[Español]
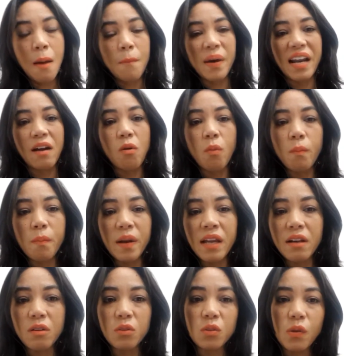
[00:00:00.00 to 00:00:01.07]
para
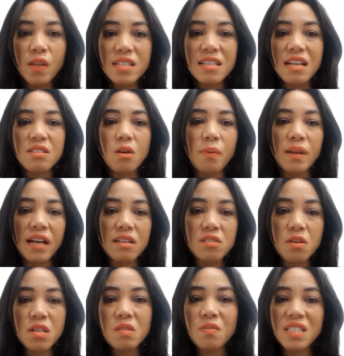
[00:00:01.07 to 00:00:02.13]
cumplir con todas las
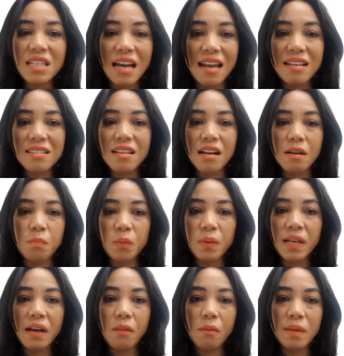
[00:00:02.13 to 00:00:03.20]
obligaciones fiscales de la
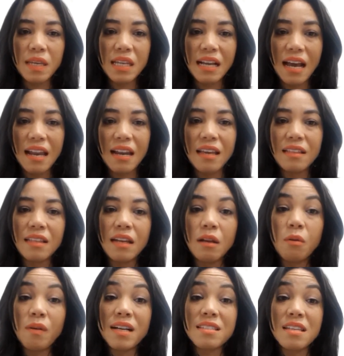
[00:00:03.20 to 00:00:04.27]
República Dominicana y
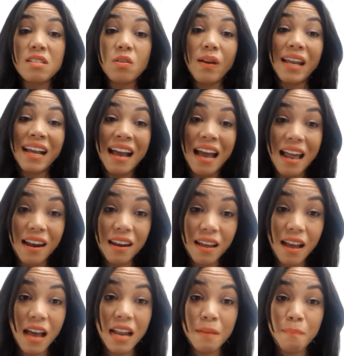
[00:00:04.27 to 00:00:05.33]
tener un acceso legal
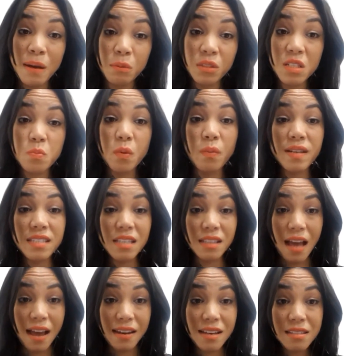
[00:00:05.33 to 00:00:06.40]
a las pautas
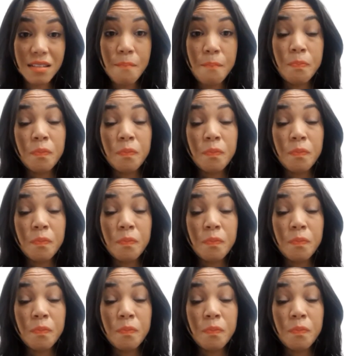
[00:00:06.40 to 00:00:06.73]
publicitarias.